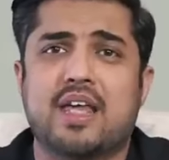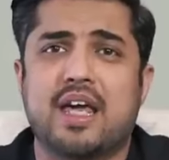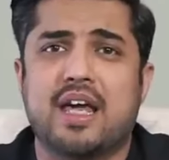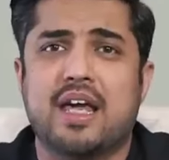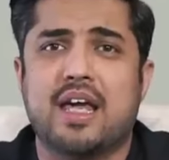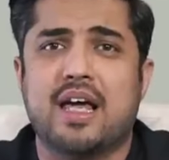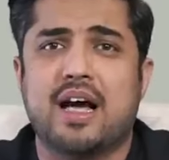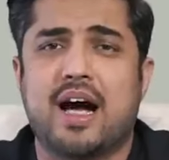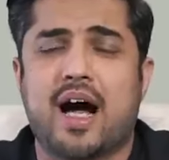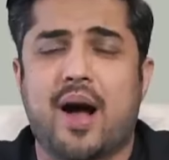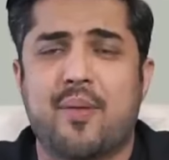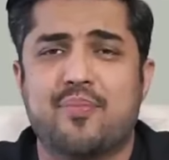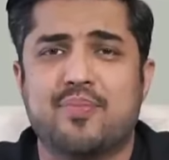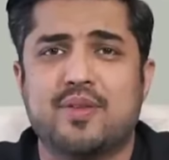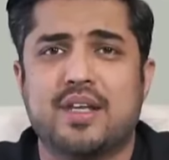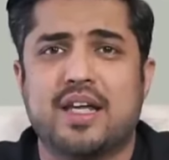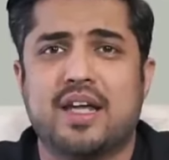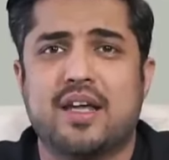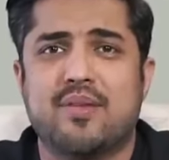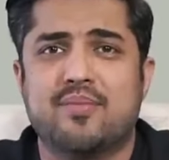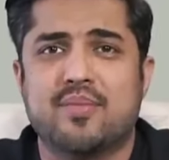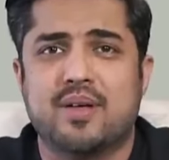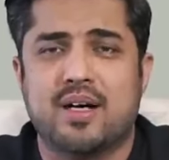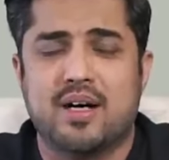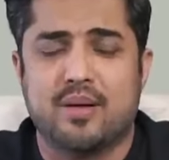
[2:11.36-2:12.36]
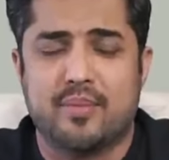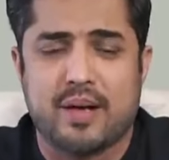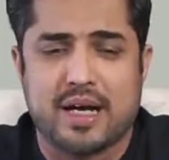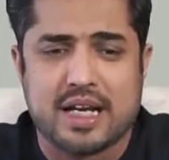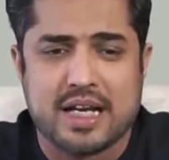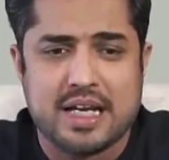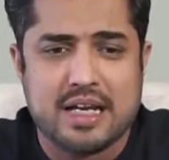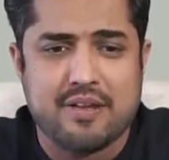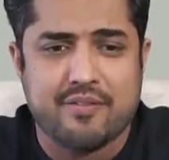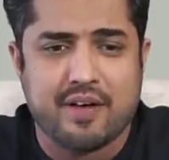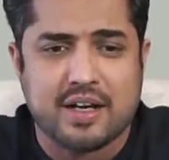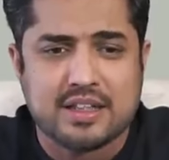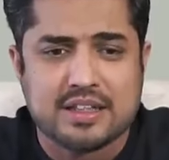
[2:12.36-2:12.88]
कि आपने
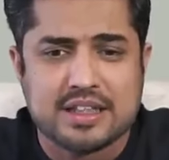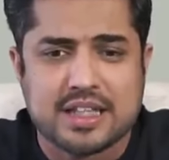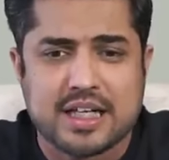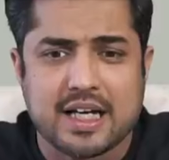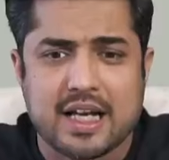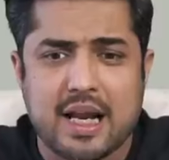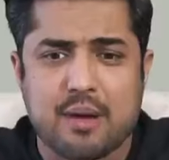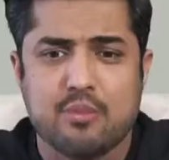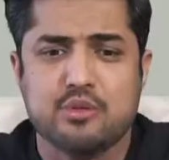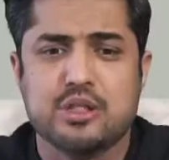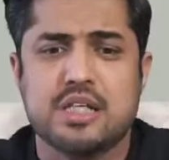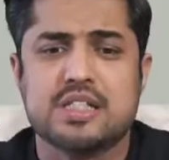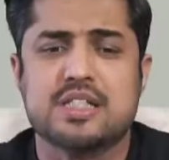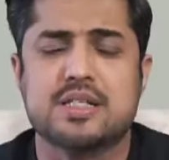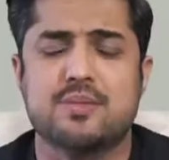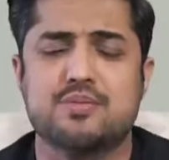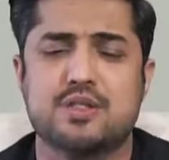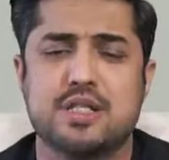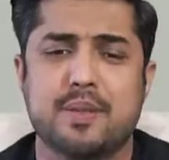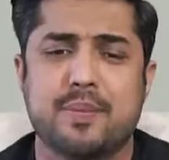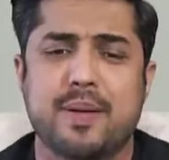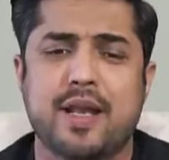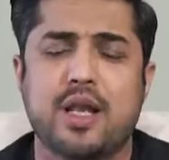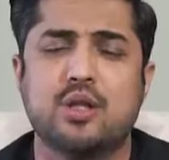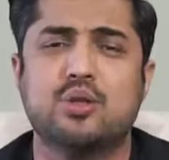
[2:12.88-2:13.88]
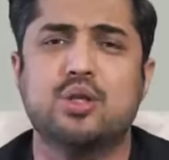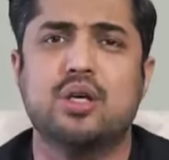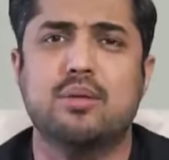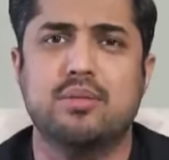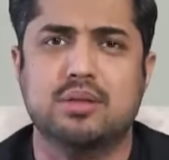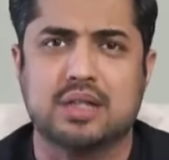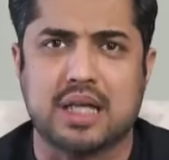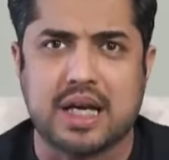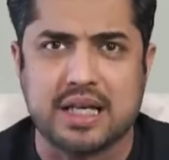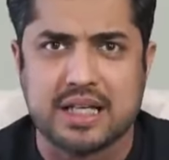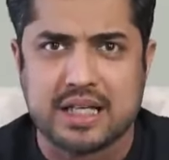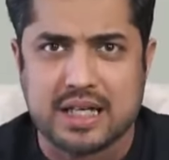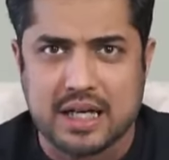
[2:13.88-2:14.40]
हमारे लिए वक्त निकाला मुझे सबसे पहले तो ये
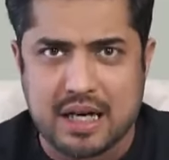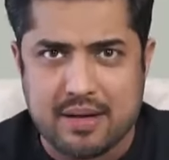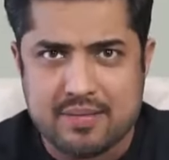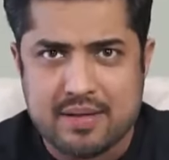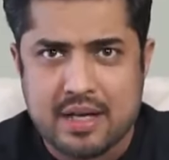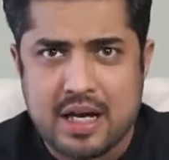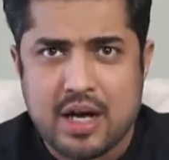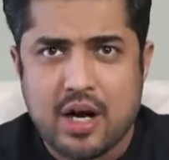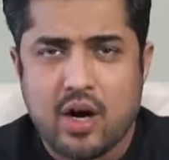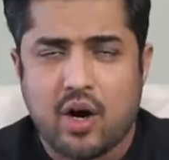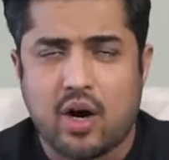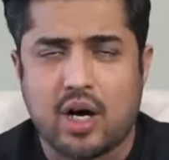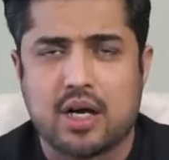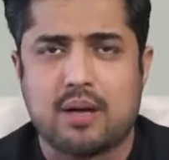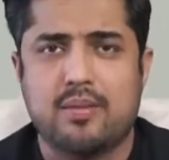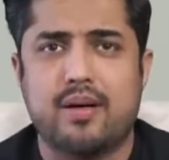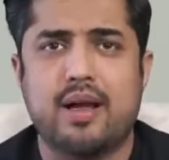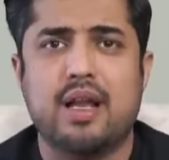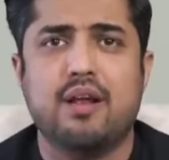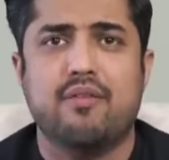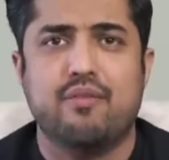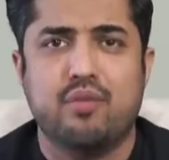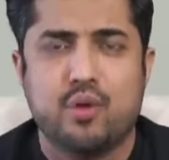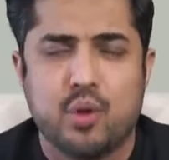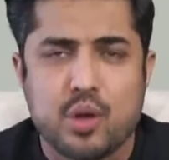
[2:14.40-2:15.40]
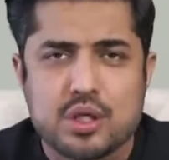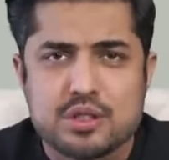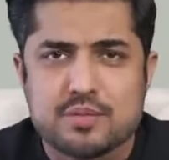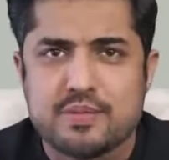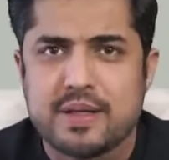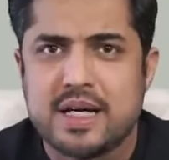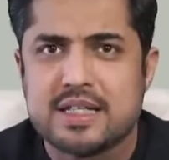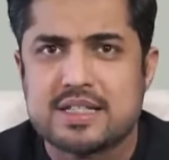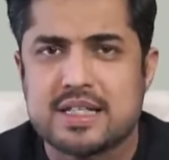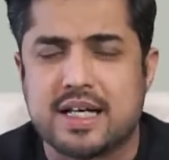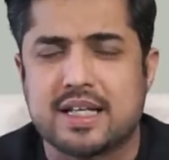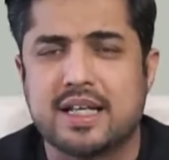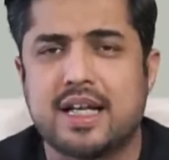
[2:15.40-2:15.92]
बताइएगा और हमारे व्यूअर्स
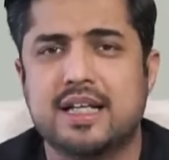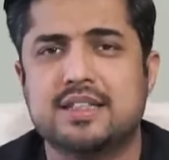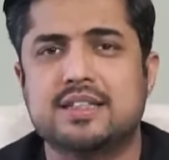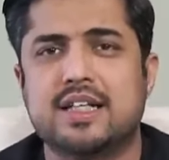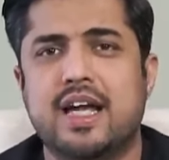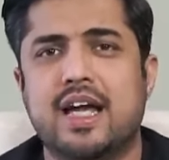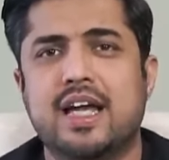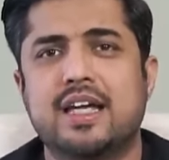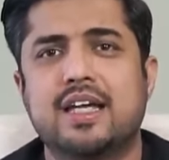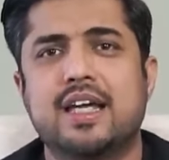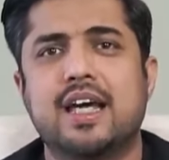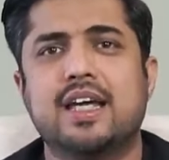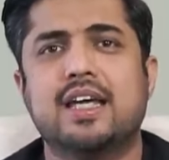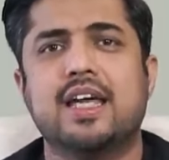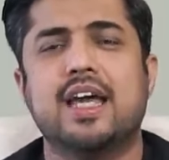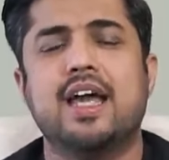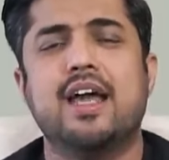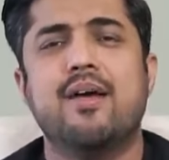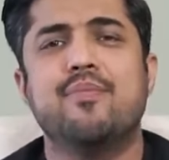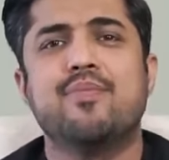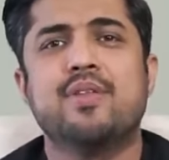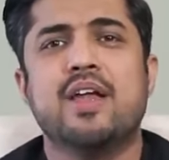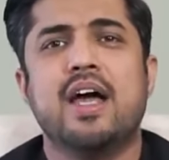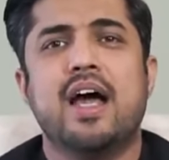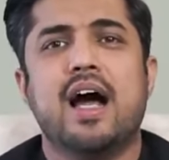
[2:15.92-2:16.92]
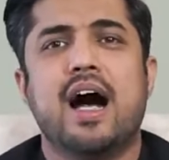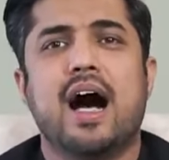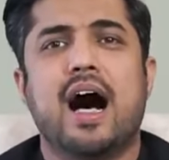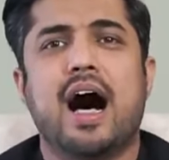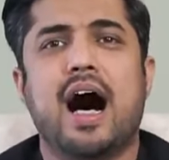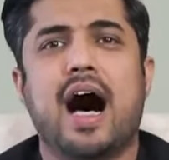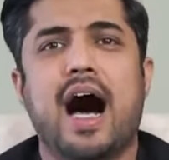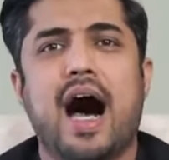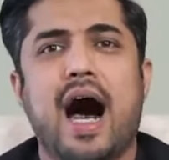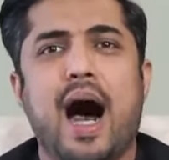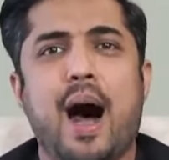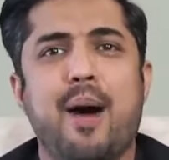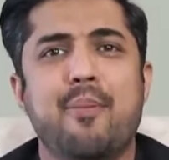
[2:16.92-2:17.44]
भी ये जानना चाहेंगे कि
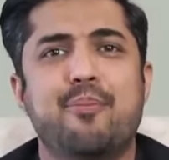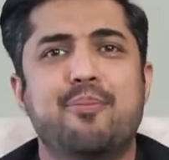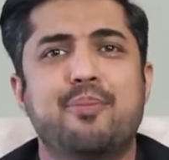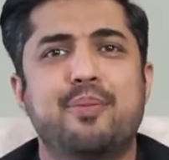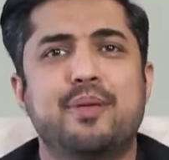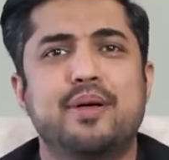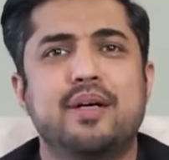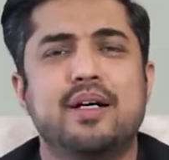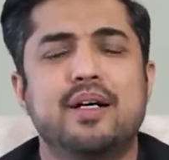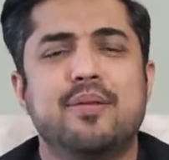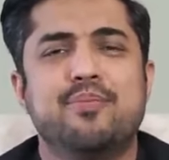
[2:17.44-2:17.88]
आप